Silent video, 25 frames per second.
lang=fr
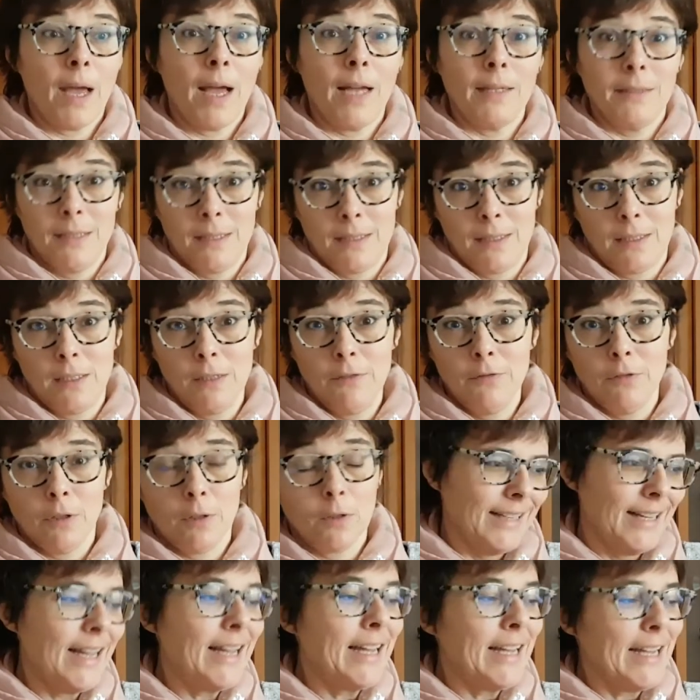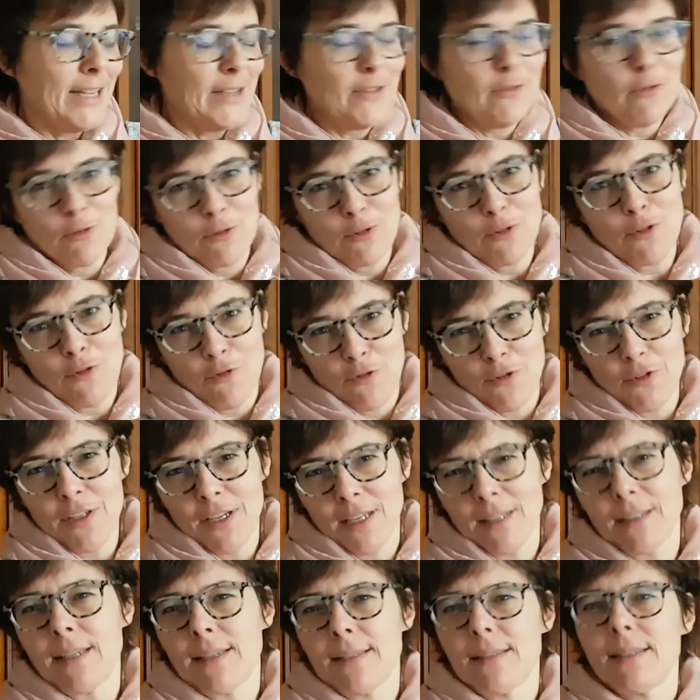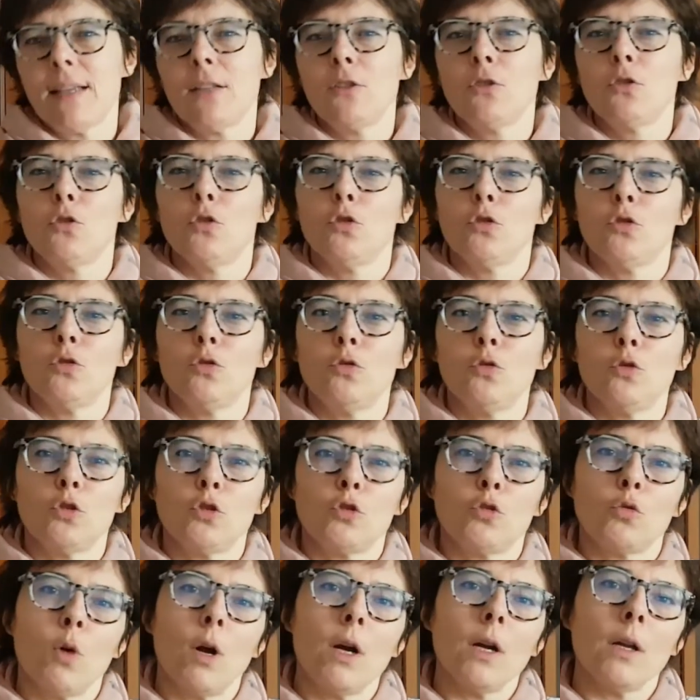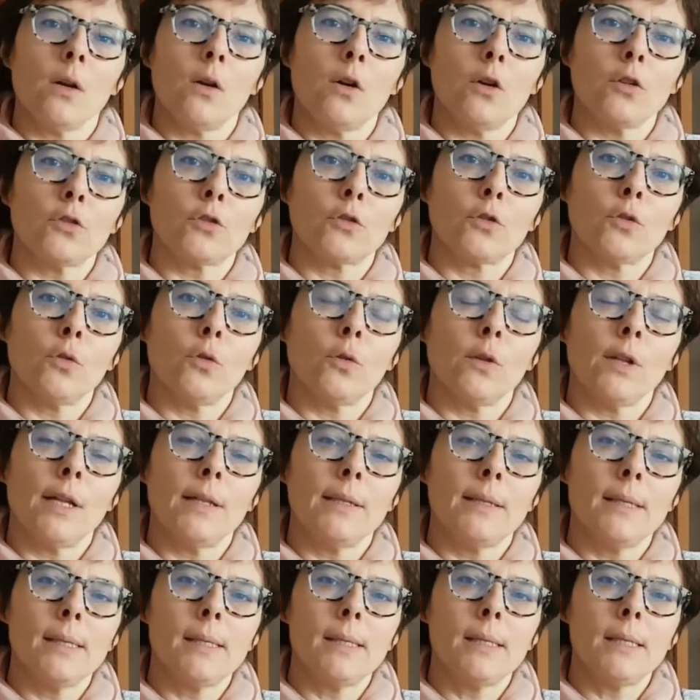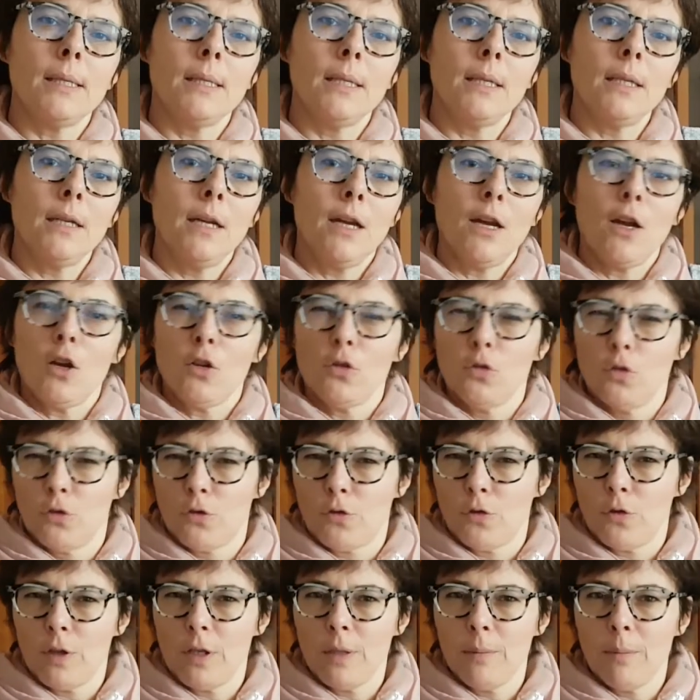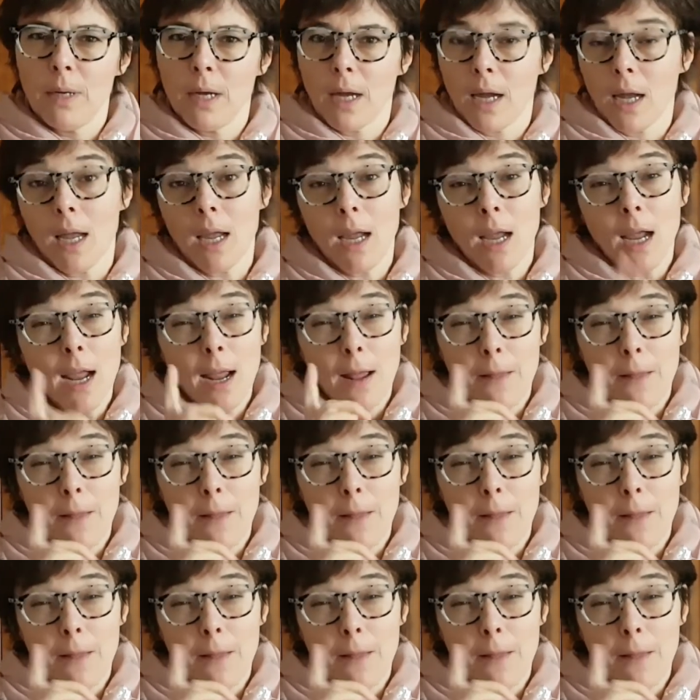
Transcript: addictives et donc devenir des aides de, de choix lorsque l'on a décidé de se libérer